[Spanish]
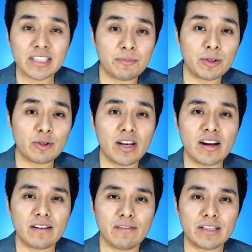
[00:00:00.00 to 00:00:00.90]
Te invito a la
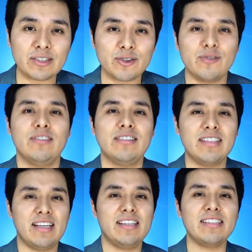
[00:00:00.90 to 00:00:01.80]
reflexión.
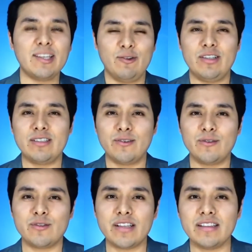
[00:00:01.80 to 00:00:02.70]
Si crees que no eres
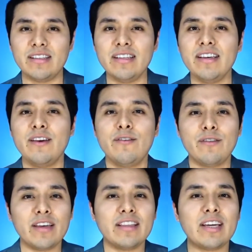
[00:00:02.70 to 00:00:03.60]
constante,
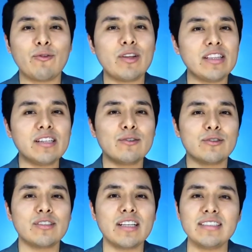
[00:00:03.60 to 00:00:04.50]
fíjate cuánta
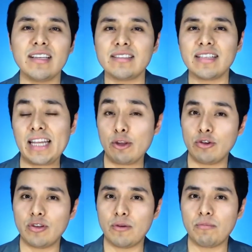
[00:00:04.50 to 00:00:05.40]
constancia has tenido
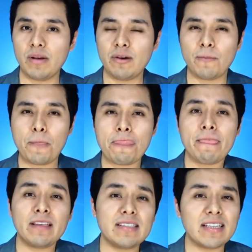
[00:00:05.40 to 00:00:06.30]
en tu empleo.
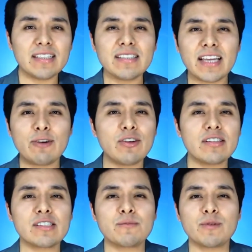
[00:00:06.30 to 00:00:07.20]
Si crees que no eres
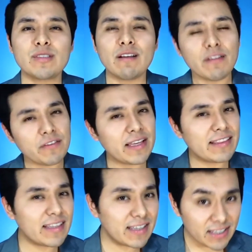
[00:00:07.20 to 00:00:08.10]
responsable,
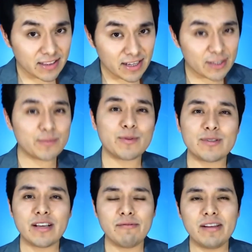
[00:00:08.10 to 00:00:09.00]
fíjate qué tan
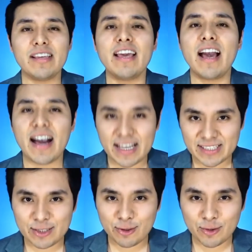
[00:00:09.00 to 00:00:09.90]
responsable has
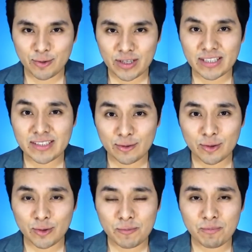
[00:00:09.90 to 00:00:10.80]
sido, sido en
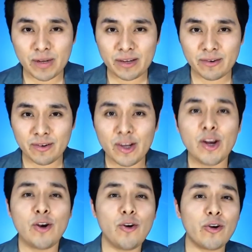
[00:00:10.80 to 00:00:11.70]
tu empleo.
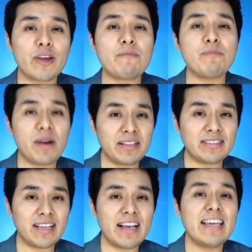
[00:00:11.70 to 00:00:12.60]
Lo que
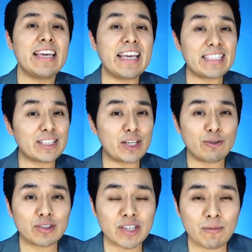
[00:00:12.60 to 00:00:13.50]
pasa es que no
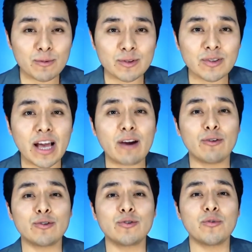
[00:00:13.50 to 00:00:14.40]
estamos
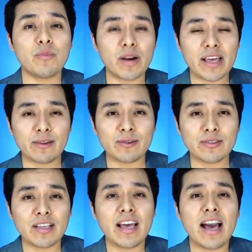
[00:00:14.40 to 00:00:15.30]

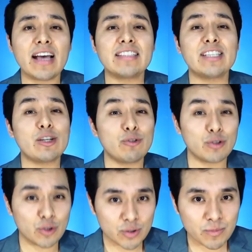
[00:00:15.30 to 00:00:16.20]
acostumbrados a ser
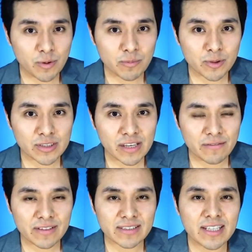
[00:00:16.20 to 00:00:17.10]
nuestros propios
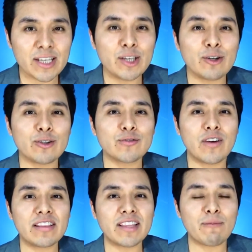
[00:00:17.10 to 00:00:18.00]
jefes nos
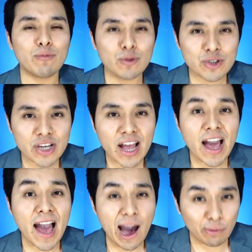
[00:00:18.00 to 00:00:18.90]
falta mucha
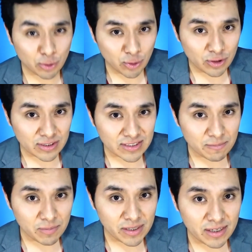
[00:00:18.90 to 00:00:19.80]

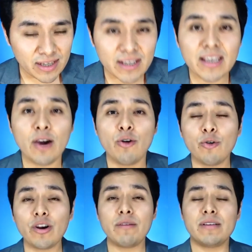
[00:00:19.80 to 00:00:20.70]
autodisciplina.
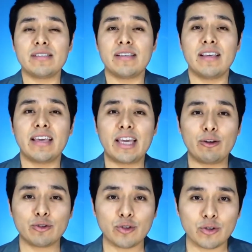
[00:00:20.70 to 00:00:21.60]
Una vez que
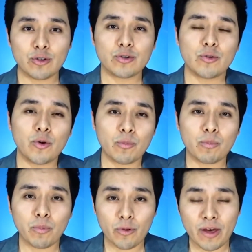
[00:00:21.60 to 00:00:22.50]
nosotros
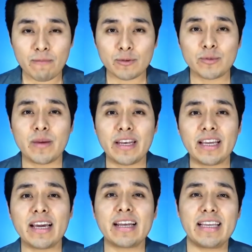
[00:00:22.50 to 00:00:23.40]
podamos
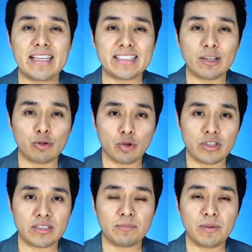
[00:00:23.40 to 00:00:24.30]
manejar esa
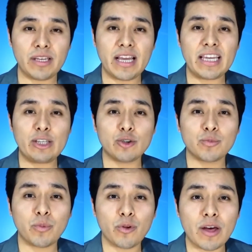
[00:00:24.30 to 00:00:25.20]
autodisciplina y nos
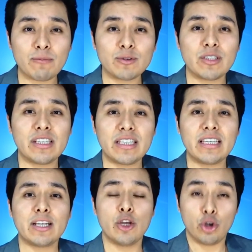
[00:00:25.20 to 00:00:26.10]
podamos
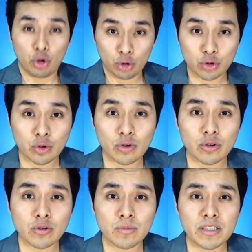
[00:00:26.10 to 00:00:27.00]
dirigir
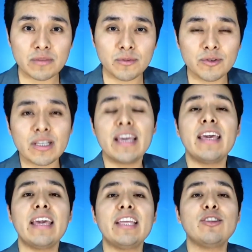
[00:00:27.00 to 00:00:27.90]
nosotros mismos,
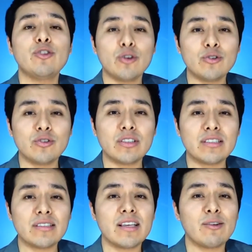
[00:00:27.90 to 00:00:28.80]

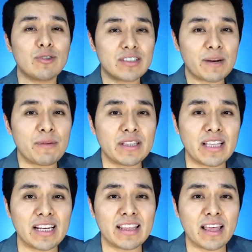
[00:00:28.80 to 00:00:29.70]
entonces nuestra
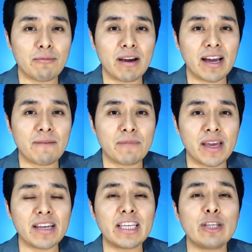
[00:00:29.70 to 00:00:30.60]
mentalidad va a
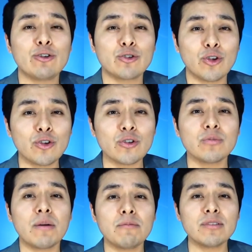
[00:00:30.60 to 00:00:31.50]
cambiar y nosotros
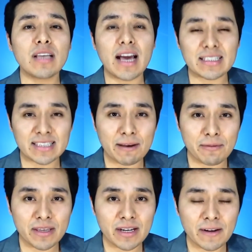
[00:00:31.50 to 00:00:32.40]
vamos a
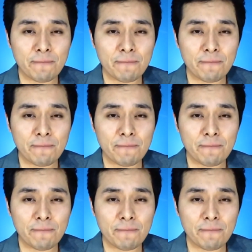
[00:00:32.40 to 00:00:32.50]
saber